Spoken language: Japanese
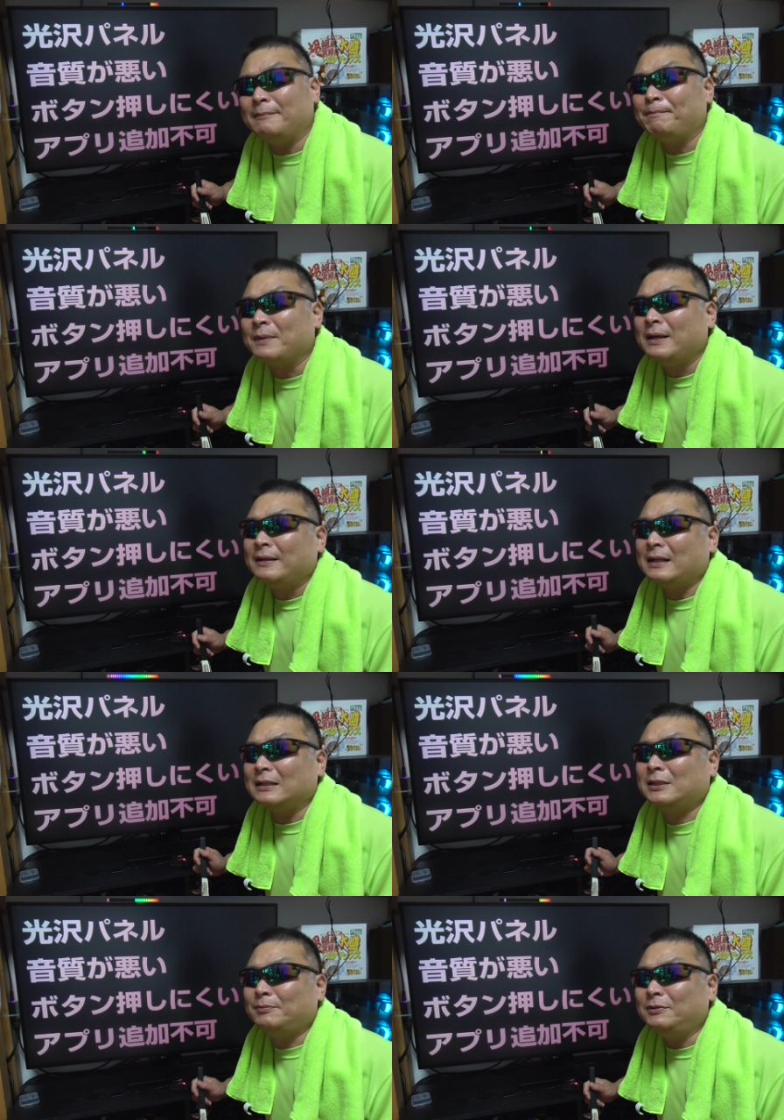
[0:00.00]
だから
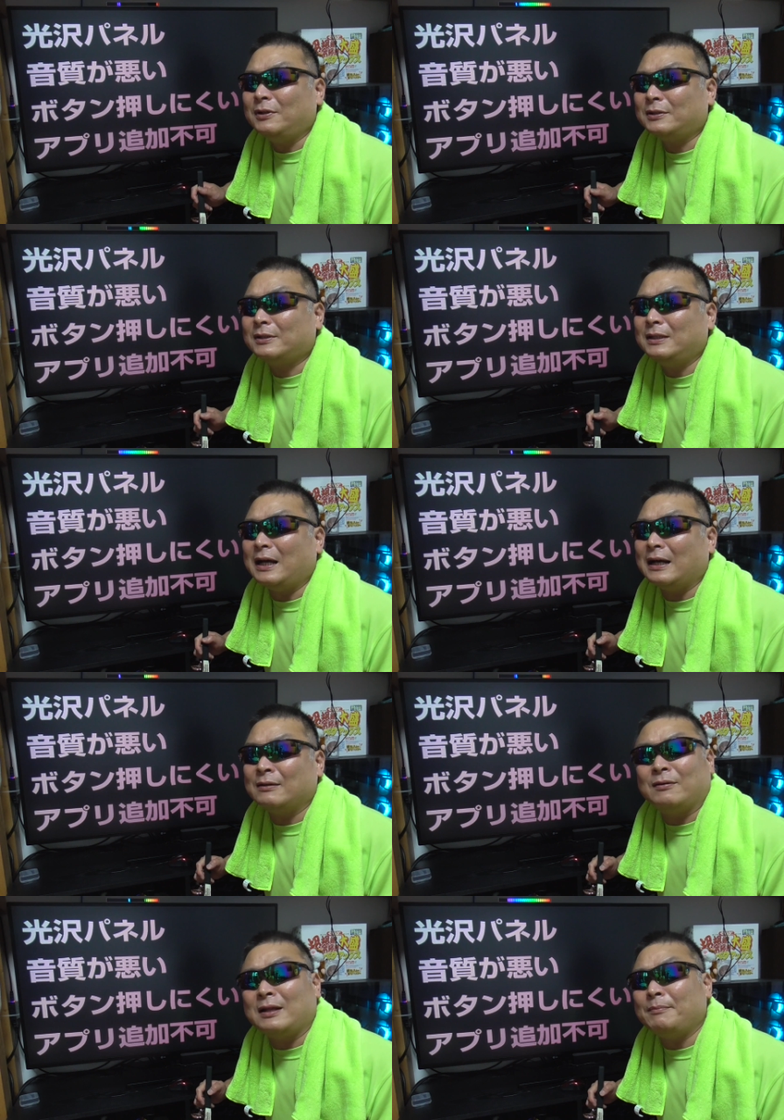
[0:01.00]
自分の好きな
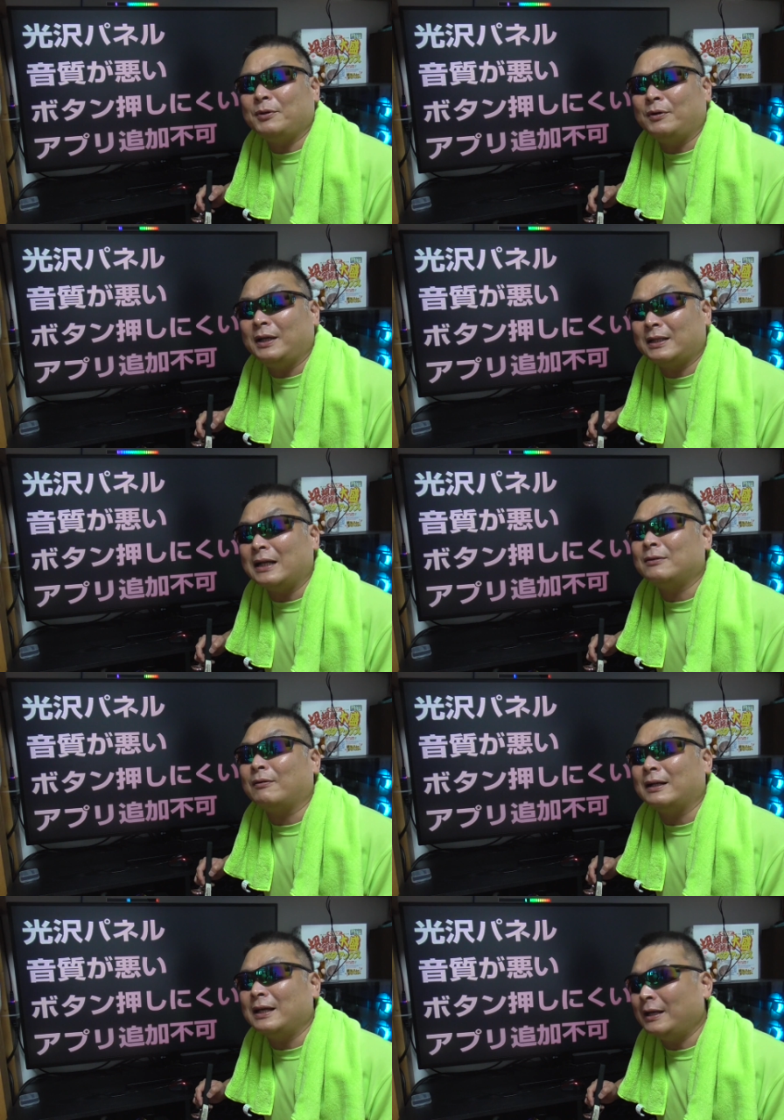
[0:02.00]
あのナビを入れたりと
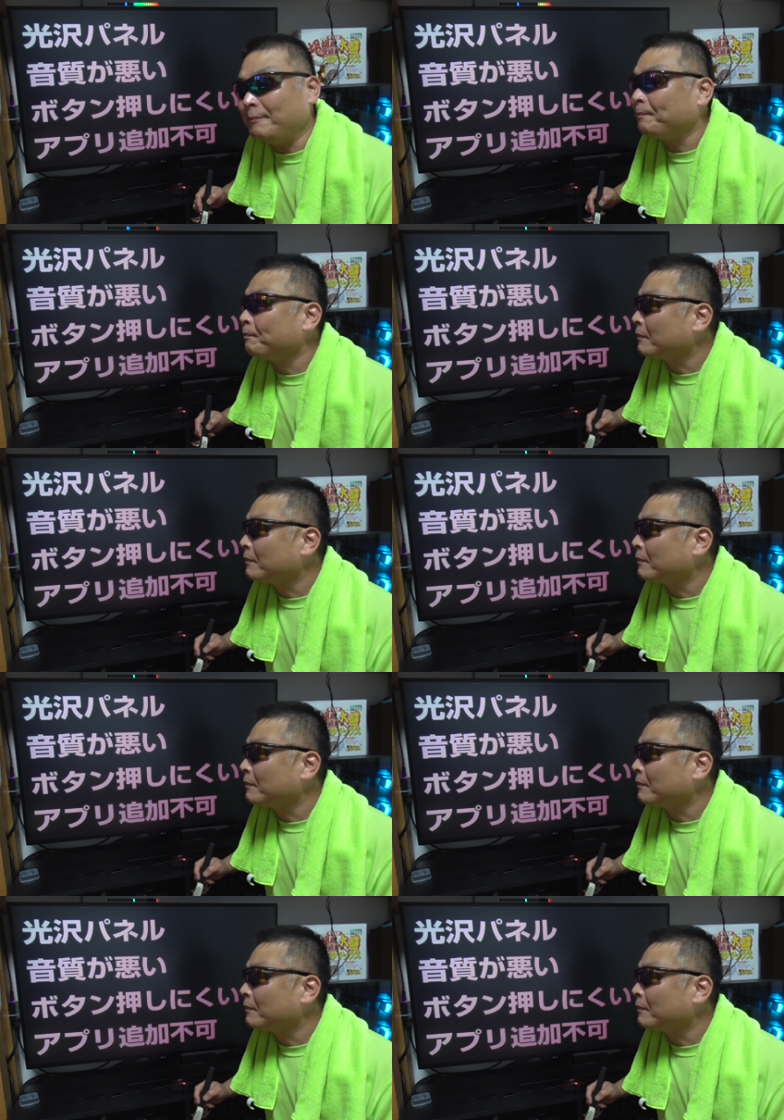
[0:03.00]
かね、